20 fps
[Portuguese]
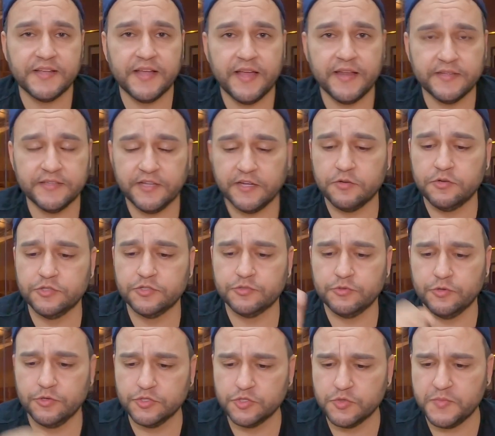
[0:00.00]
Cara, tá
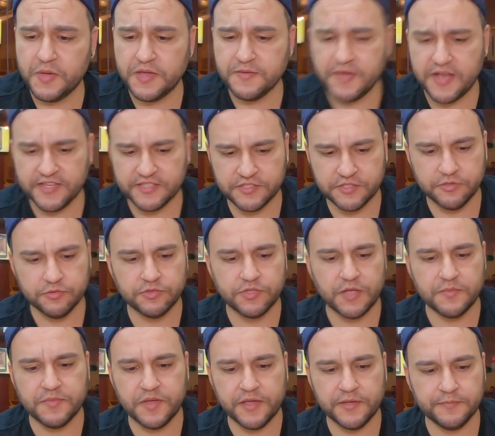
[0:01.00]
gostoso, bem macio
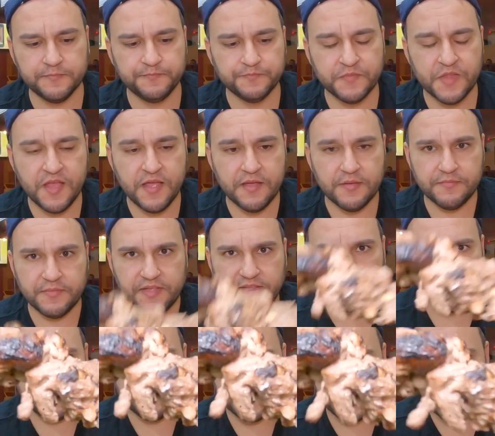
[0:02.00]
também. Bem
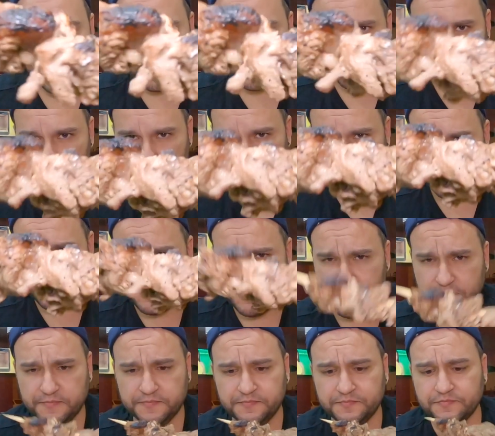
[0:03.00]
temperadinho aqui, ó.